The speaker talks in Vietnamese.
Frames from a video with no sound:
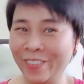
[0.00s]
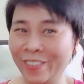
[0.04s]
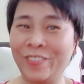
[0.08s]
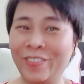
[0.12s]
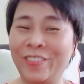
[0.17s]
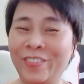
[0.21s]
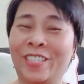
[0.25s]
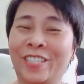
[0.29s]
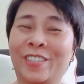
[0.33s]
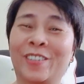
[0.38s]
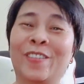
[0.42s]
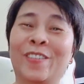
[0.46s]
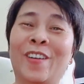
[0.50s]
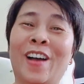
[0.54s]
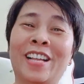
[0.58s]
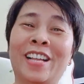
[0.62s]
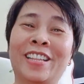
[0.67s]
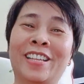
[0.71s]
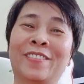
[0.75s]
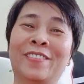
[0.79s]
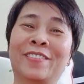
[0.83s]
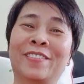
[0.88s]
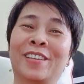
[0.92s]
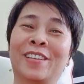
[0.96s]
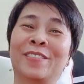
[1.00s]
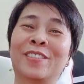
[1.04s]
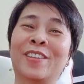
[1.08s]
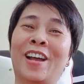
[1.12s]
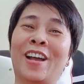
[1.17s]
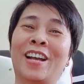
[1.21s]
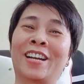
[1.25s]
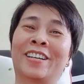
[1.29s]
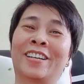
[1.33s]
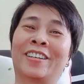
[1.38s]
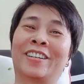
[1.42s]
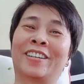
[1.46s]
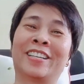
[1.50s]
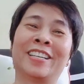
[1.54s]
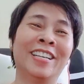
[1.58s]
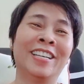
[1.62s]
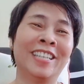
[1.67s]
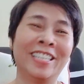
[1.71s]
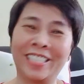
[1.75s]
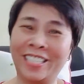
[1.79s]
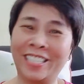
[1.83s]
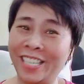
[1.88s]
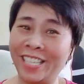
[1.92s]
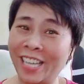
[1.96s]
vượt quá tầm kiểm soát rồi
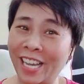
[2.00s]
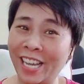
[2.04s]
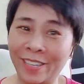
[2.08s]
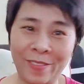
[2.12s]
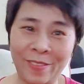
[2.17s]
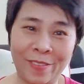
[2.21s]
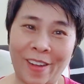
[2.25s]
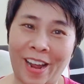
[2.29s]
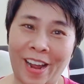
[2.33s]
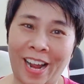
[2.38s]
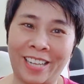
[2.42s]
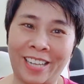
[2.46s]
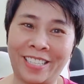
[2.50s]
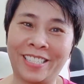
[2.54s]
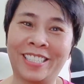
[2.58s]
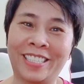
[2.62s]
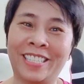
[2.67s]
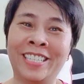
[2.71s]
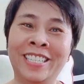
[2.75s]
chết bà chưa